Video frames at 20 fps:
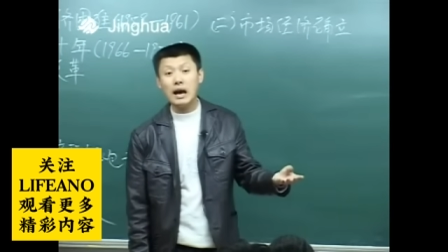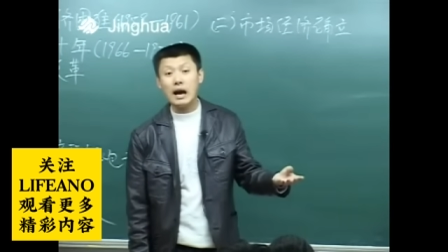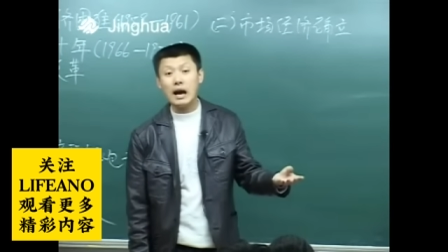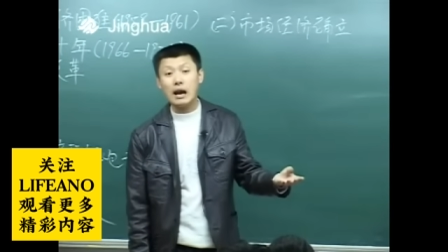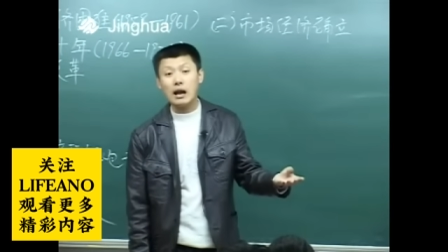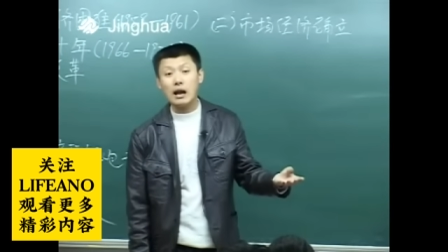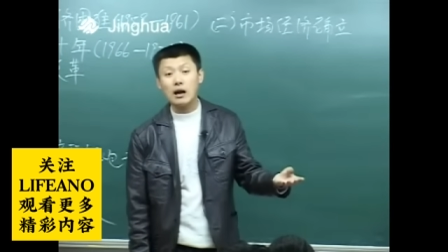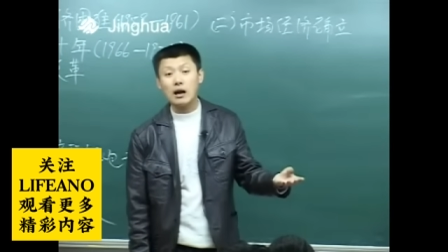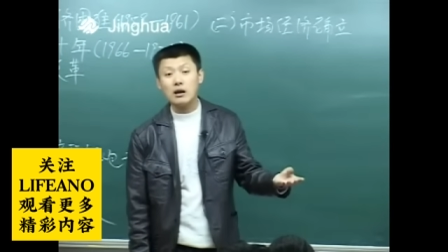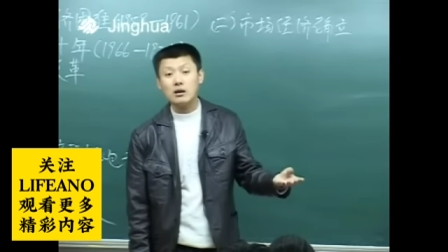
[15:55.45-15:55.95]

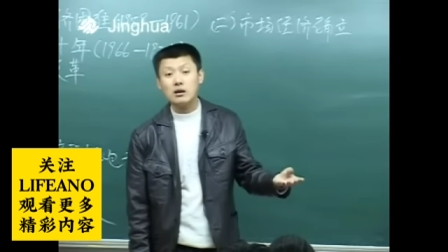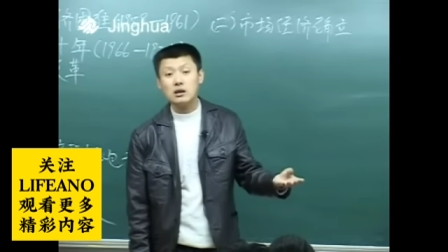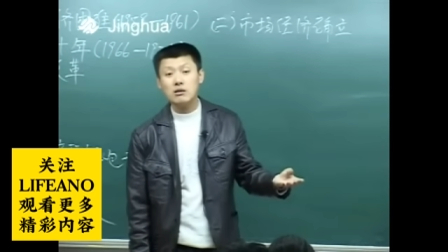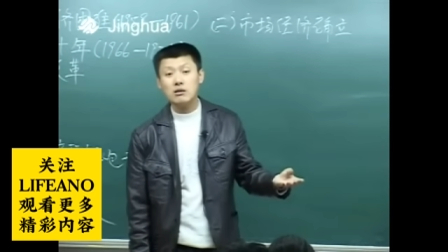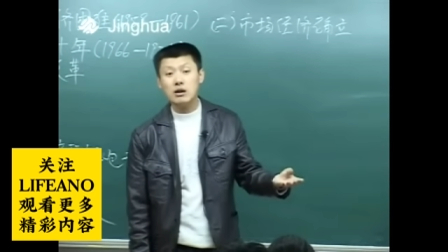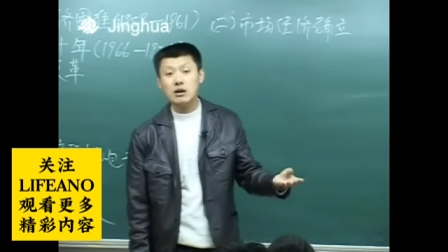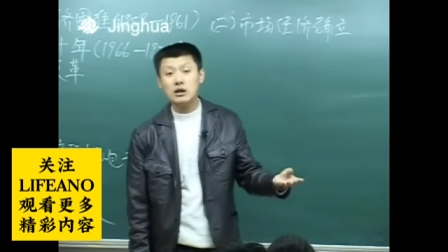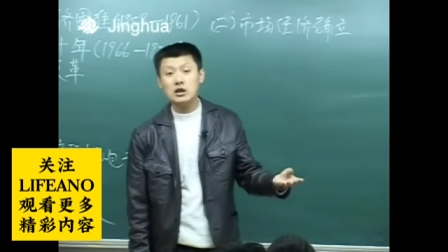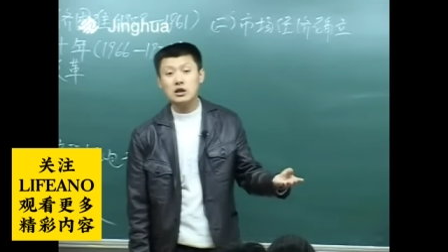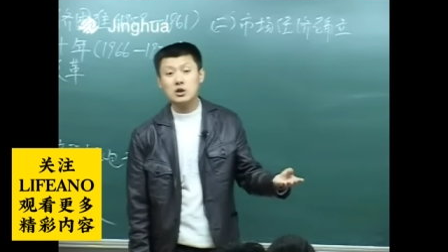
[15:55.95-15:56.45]
了，
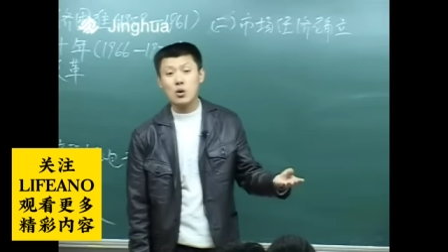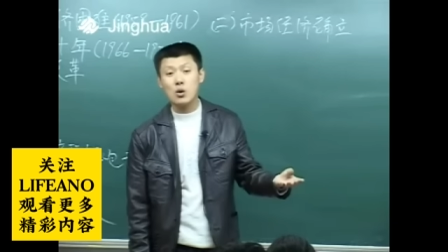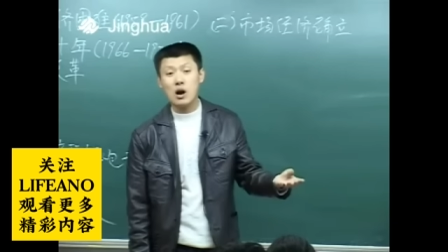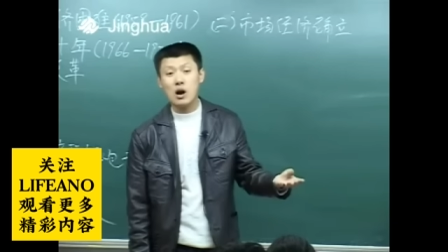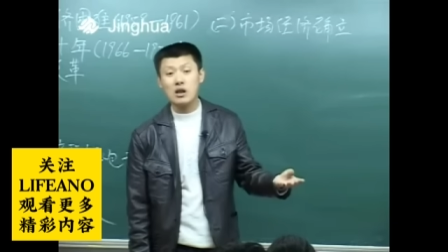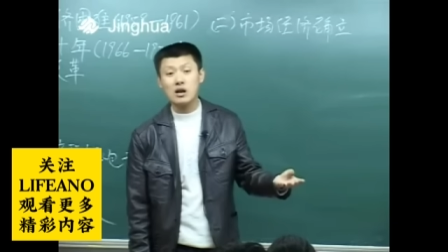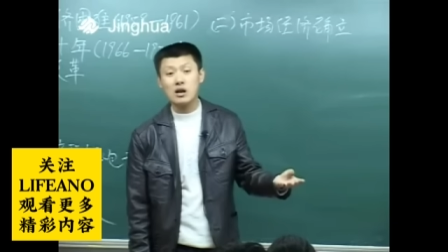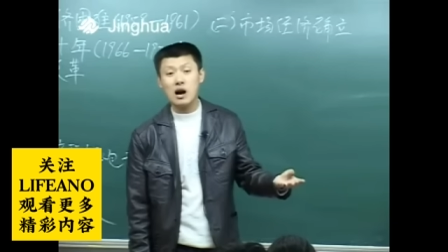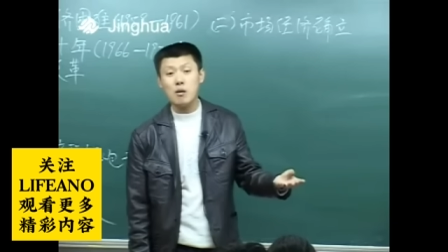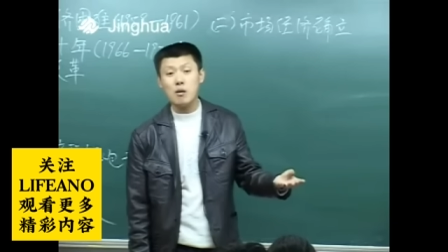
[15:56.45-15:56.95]
因为你首
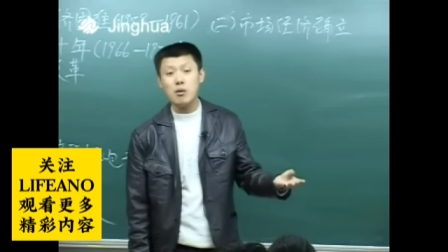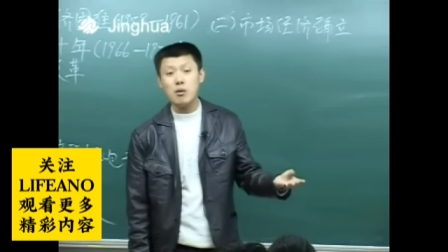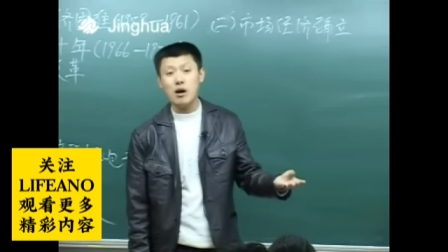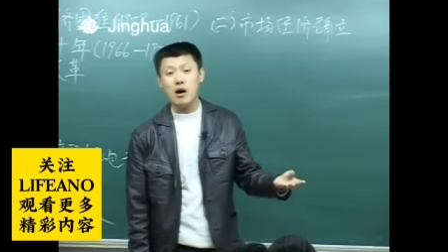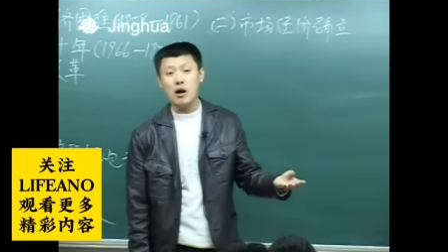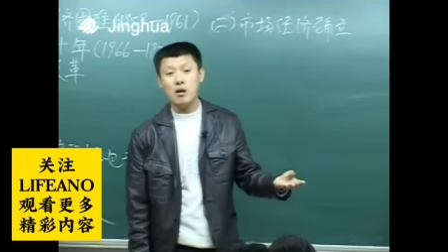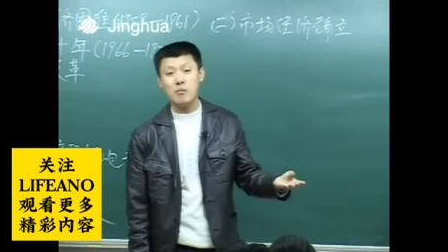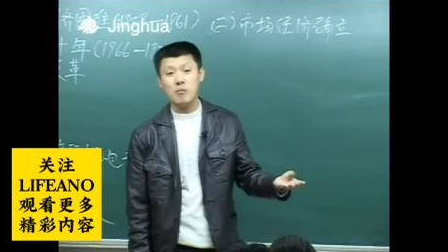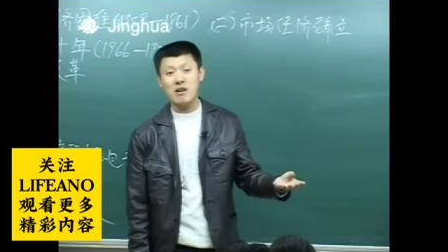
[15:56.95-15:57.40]
钢的钢不好。